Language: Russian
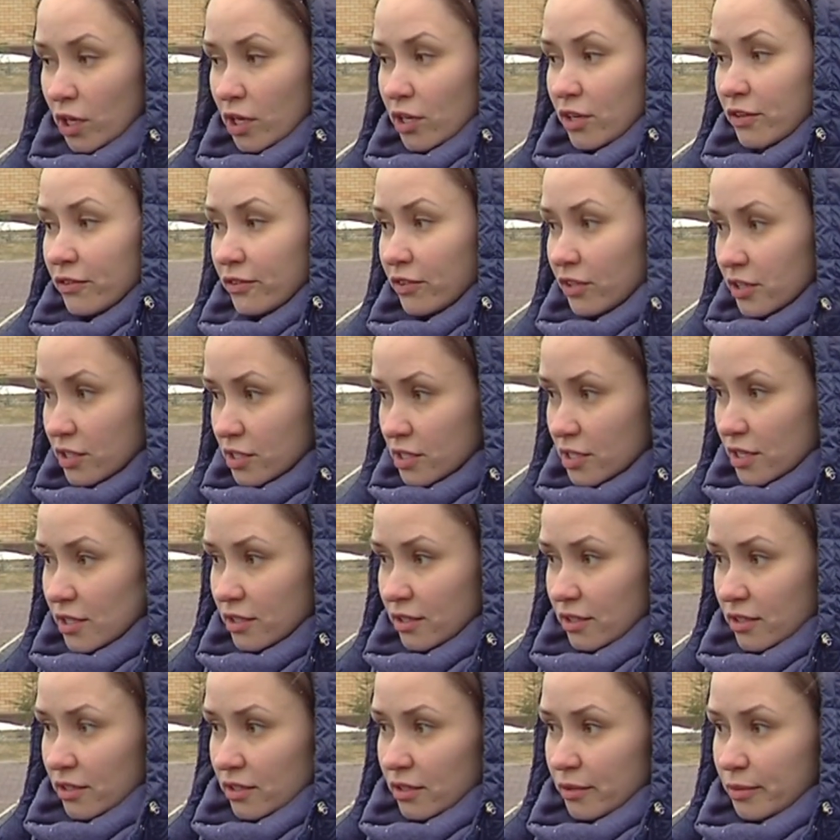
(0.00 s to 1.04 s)
и они выросли
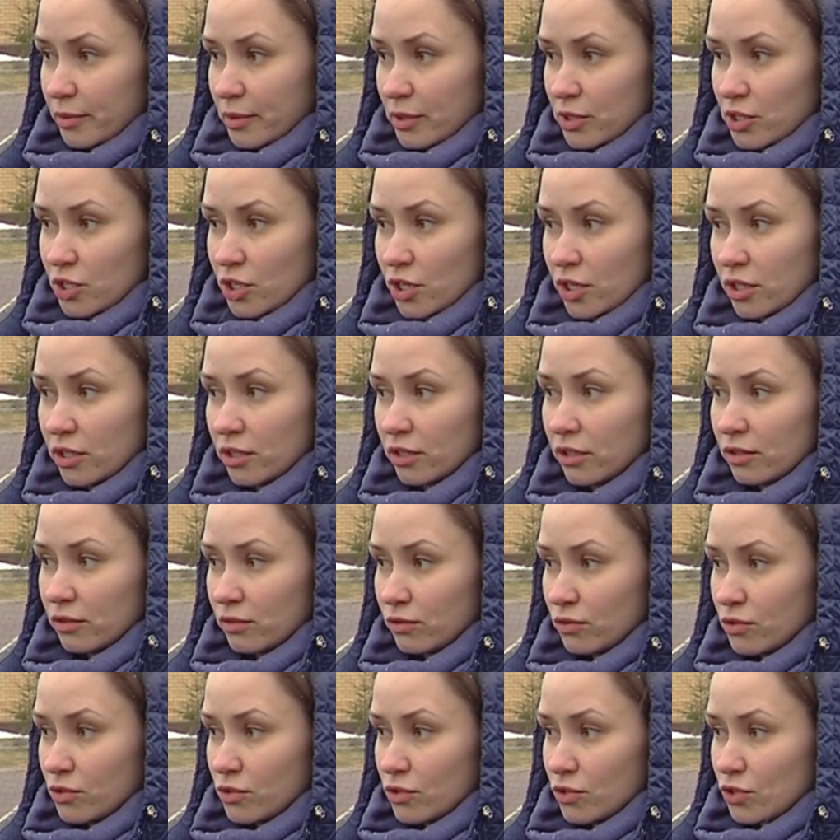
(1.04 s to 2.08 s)
на этой площадке.
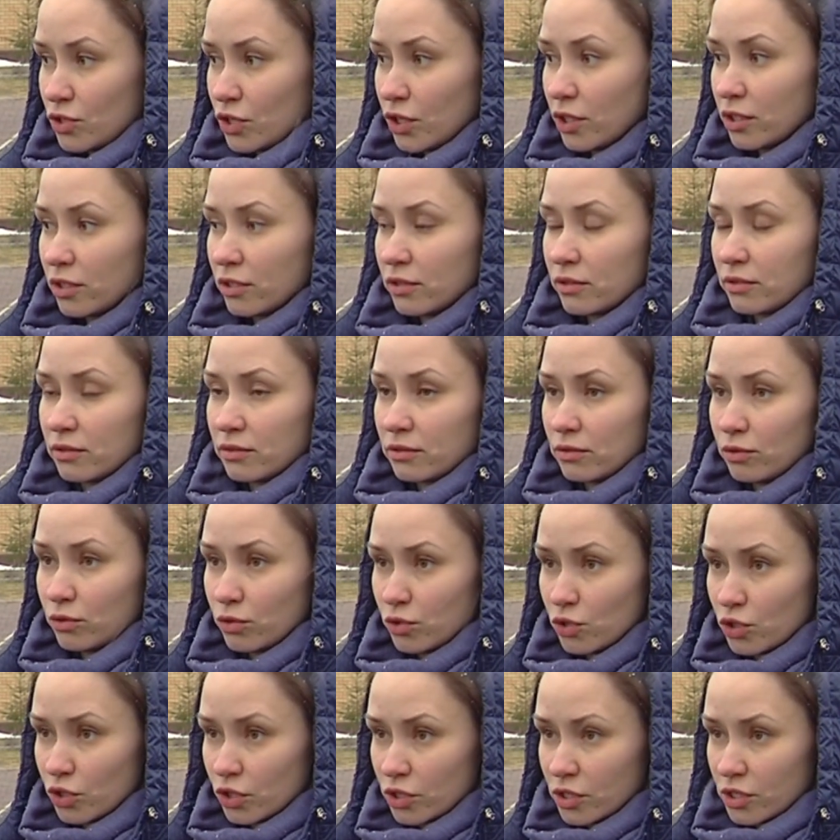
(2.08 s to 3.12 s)
Вот сначала
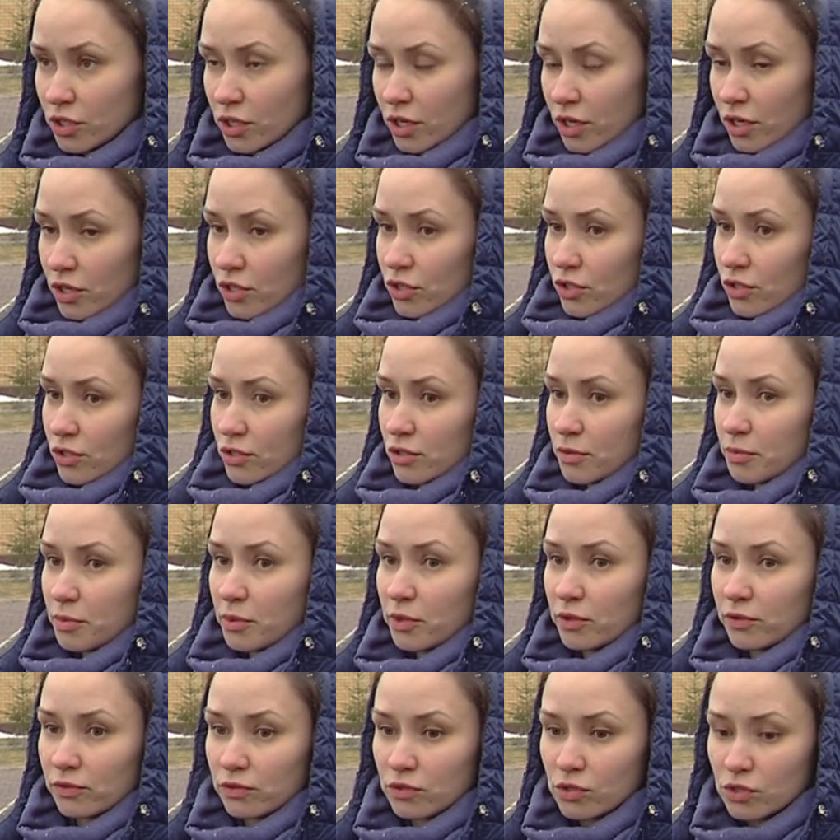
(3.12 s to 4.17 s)
дочка старшая,
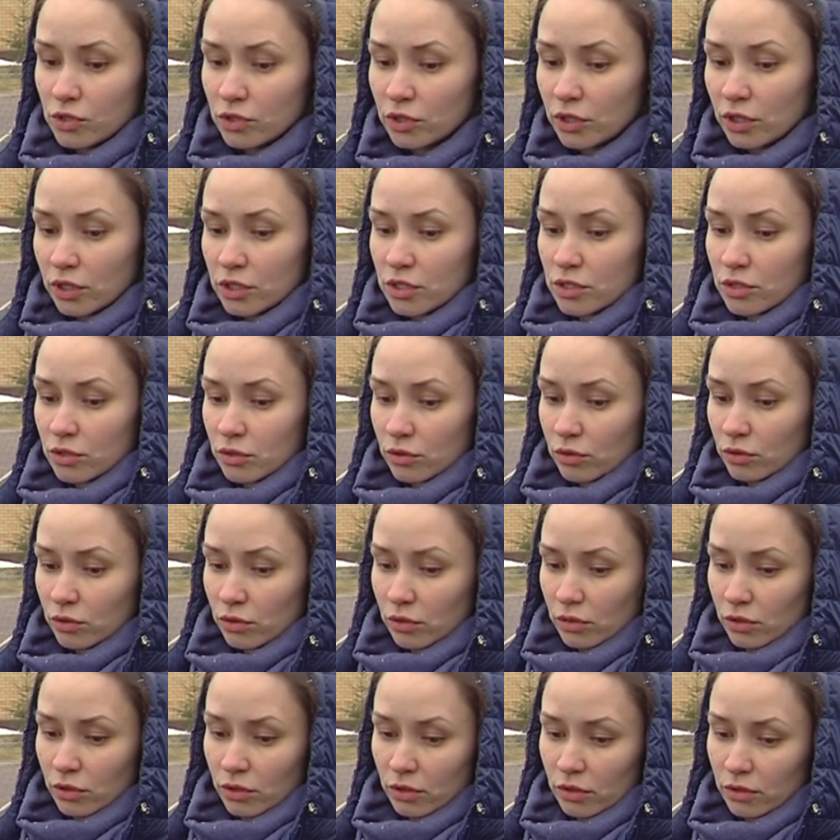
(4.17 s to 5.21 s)
теперь вот сын растет.
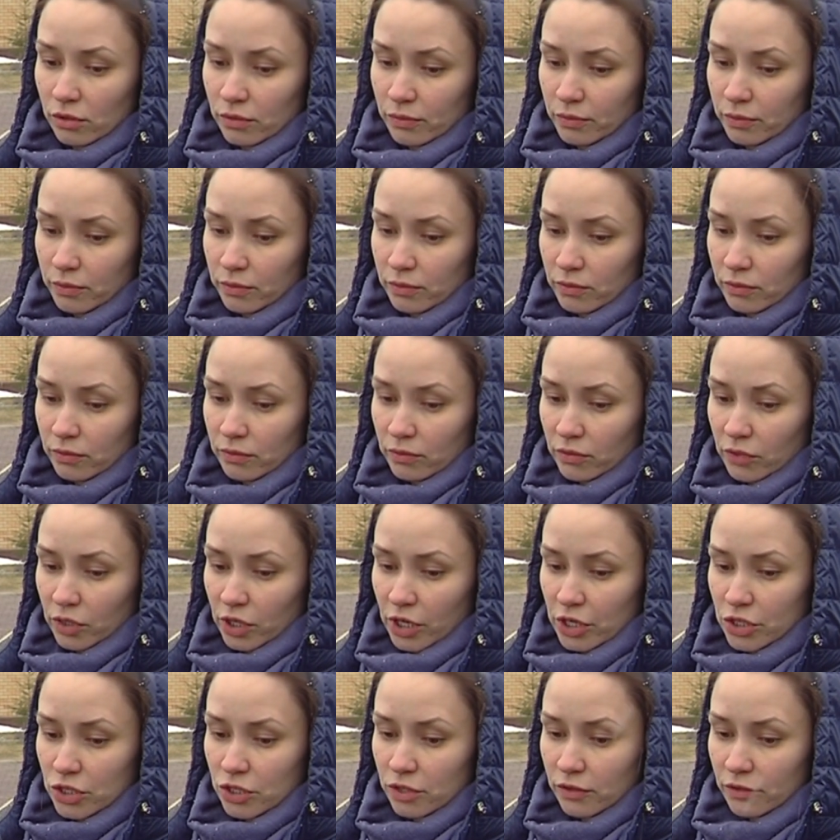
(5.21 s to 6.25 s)
И
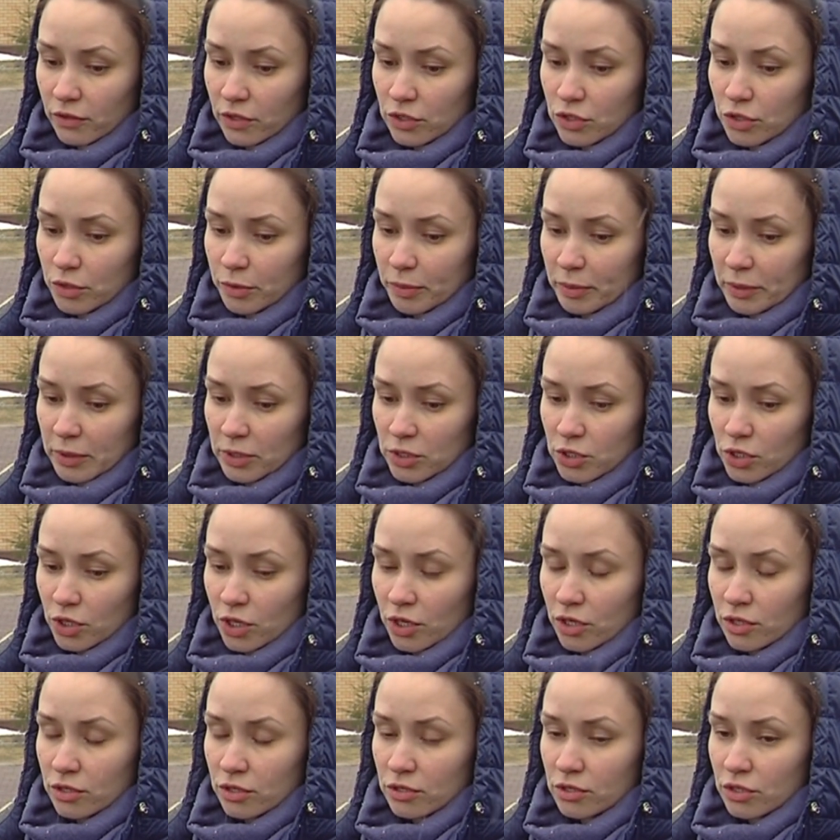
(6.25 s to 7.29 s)
каждый вечер,
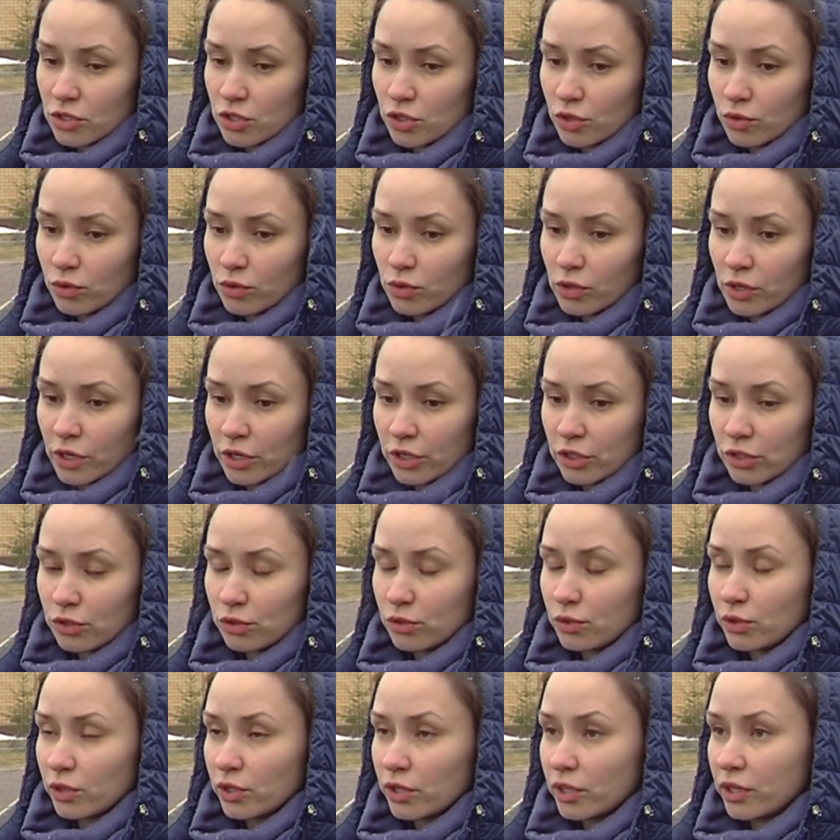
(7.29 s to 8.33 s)
приезжая со школы, они
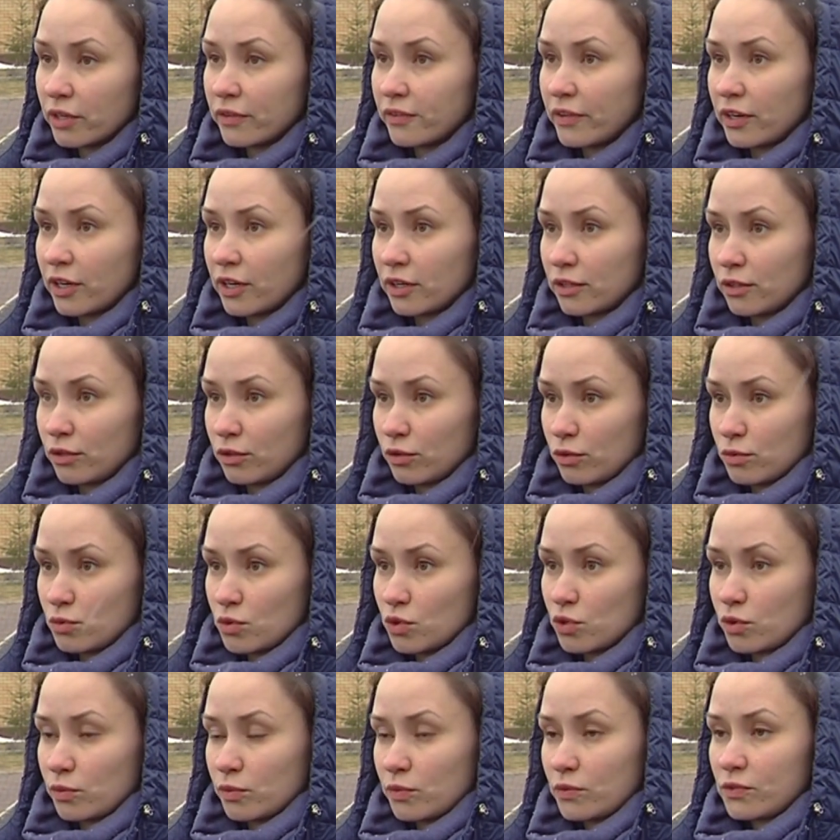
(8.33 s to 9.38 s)
только и говорят о том,
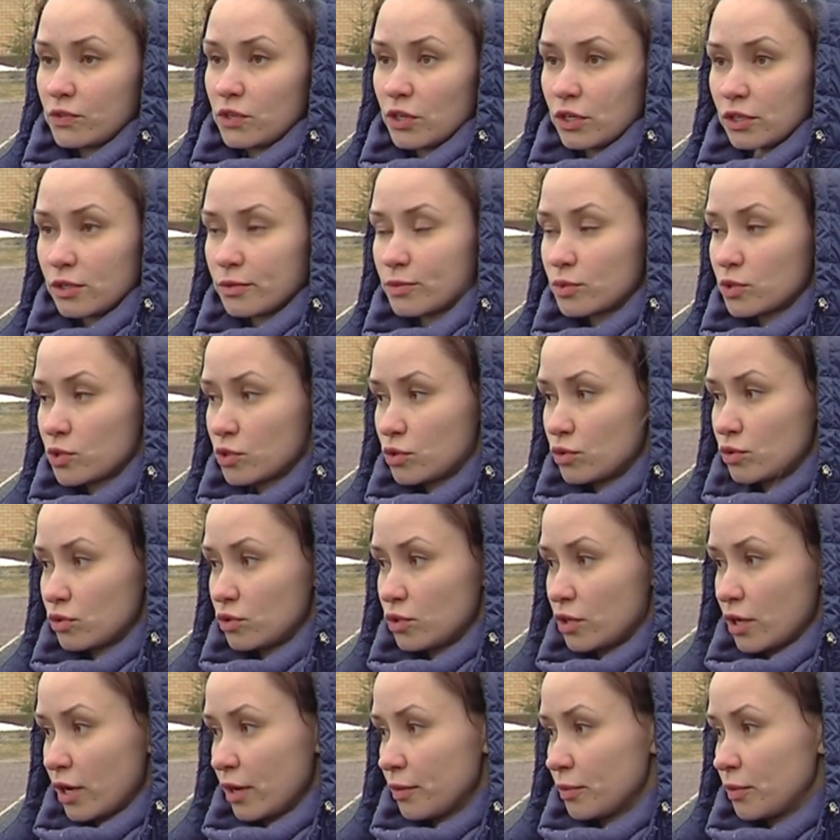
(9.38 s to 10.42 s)
что мы встретимся с
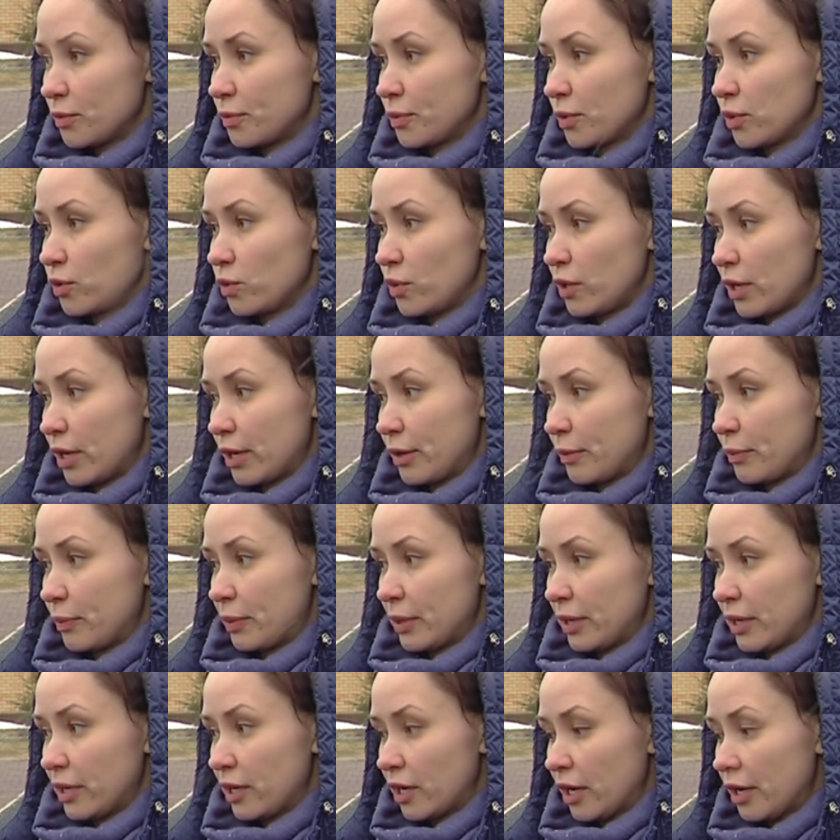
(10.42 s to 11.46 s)
друзьями, погуляем,
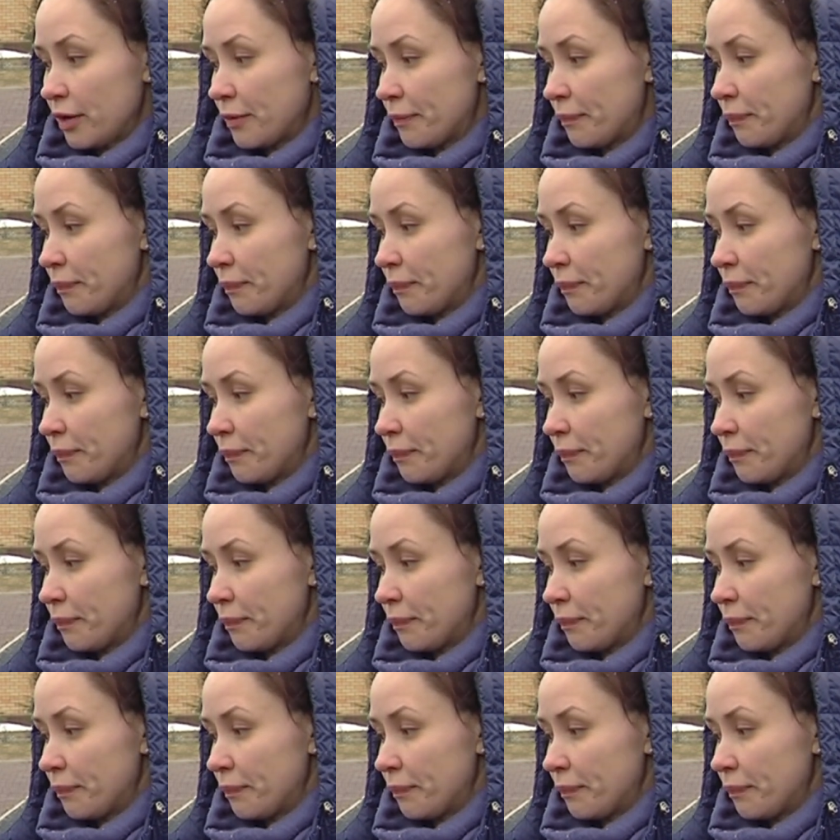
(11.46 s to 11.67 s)
поиграем.